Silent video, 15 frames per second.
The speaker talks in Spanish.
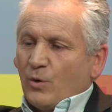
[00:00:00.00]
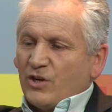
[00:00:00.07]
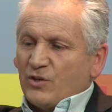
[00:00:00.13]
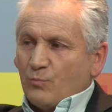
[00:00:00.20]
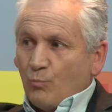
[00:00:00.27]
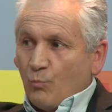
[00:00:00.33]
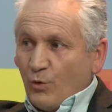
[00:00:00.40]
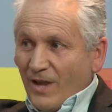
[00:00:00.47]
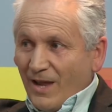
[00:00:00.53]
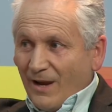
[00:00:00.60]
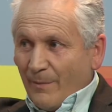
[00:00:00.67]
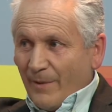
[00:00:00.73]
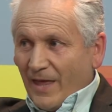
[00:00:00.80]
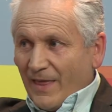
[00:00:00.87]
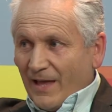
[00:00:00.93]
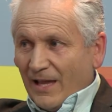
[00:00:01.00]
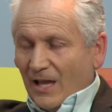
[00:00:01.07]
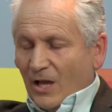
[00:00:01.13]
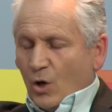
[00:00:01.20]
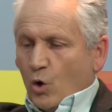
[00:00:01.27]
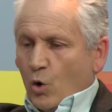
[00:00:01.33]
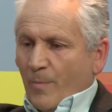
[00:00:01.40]
es muy elevada,
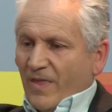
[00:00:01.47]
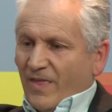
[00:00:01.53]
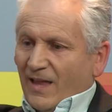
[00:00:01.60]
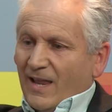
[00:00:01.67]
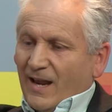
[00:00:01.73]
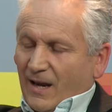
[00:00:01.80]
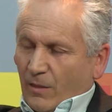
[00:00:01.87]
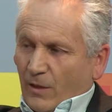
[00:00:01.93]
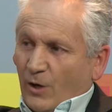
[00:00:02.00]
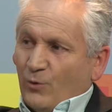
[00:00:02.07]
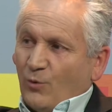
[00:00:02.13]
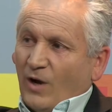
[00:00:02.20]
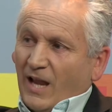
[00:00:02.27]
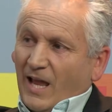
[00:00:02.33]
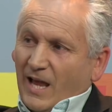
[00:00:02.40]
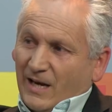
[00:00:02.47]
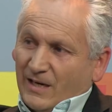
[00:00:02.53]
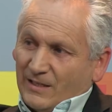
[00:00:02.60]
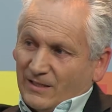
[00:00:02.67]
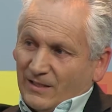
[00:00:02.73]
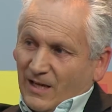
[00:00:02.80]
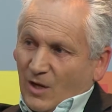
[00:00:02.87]
comienzan las reacciones
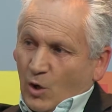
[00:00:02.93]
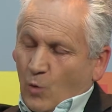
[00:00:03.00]
nucleares,